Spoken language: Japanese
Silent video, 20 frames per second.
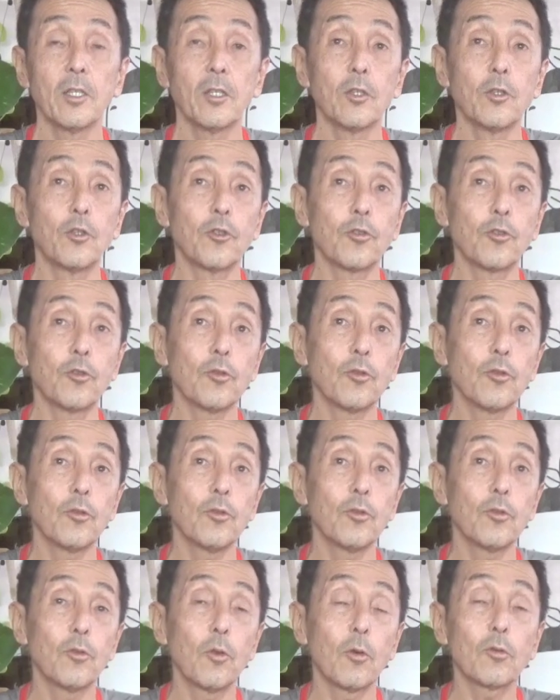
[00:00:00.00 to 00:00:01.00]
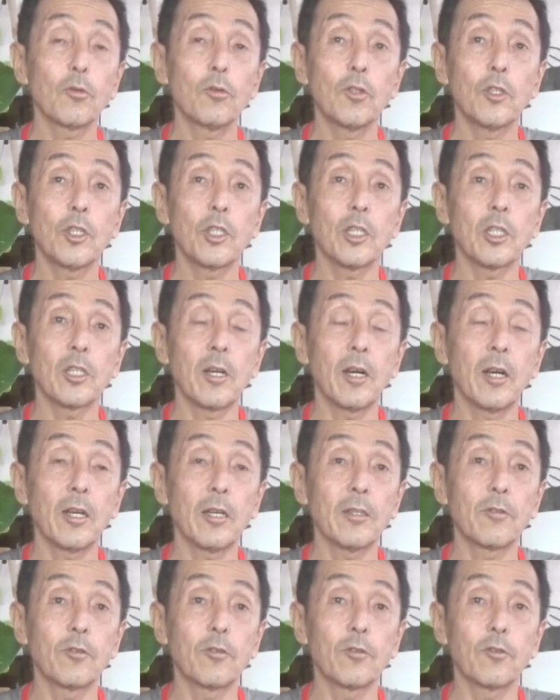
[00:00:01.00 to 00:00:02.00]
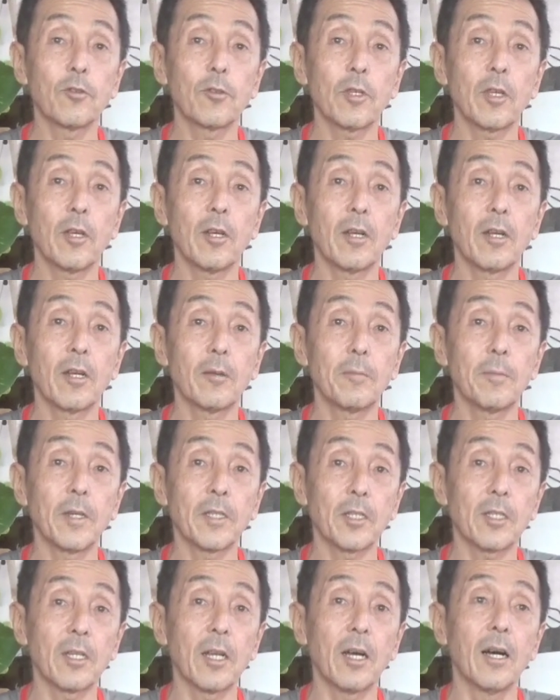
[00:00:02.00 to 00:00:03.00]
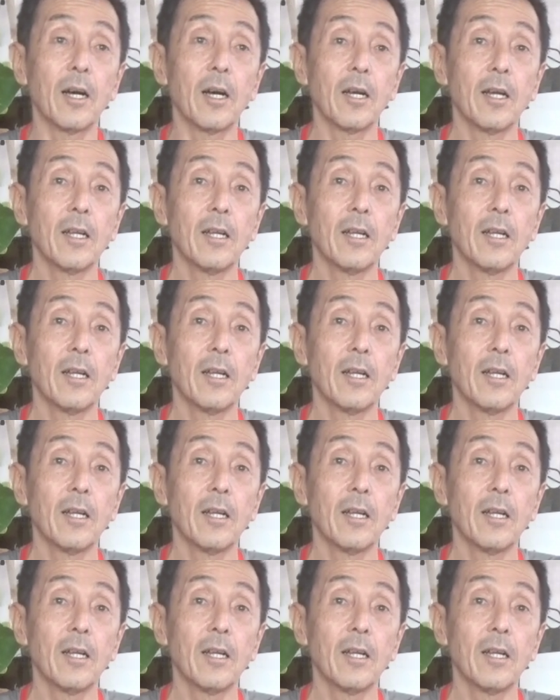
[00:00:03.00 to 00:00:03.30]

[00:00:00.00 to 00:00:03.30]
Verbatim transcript: 16、17回続けられました。